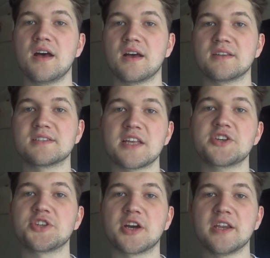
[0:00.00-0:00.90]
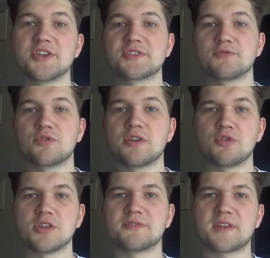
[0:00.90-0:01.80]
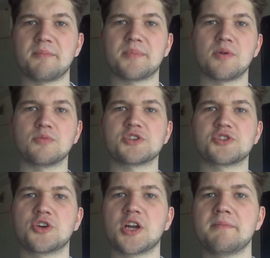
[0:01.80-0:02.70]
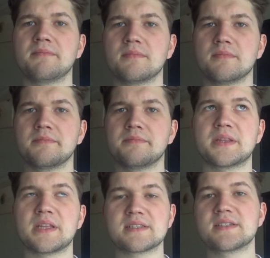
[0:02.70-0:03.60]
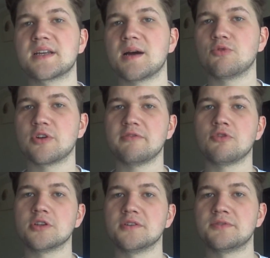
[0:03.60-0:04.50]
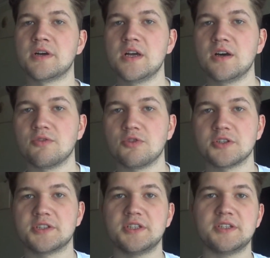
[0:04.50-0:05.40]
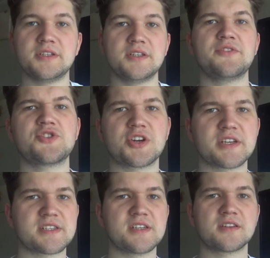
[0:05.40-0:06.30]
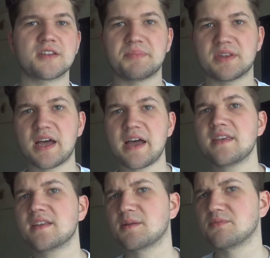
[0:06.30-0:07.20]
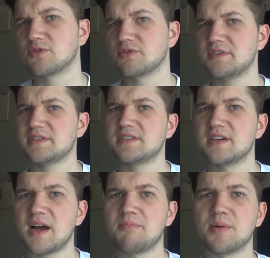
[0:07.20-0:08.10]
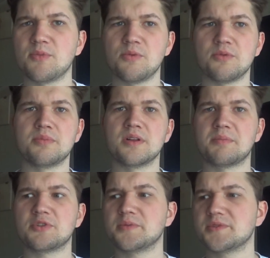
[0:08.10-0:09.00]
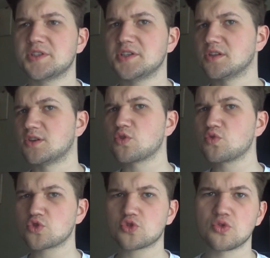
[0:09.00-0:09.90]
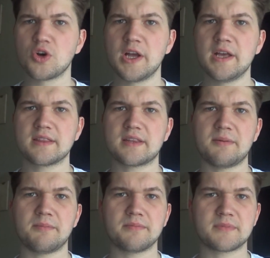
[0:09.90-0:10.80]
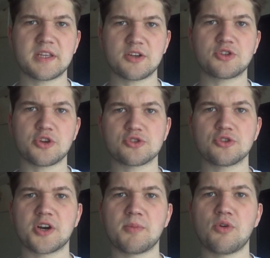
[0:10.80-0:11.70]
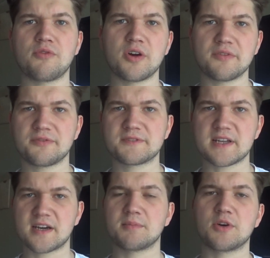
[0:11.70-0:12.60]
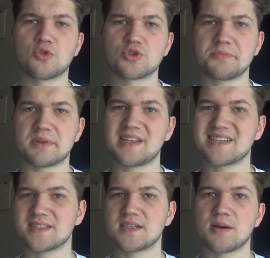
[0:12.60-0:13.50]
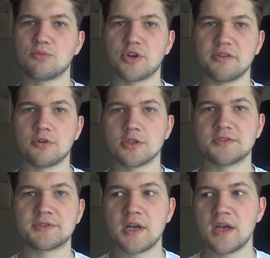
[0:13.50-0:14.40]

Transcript: э, достаточное количество углеводов. Там, по-моему, на 100 грамм 15 грамм углеводов. Вот, и я вчера съел то питание, там ну, 200 грамм, по-моему, было, потом съел грушу, там 300-граммовая в 100 граммах груши 15 грамм углеводов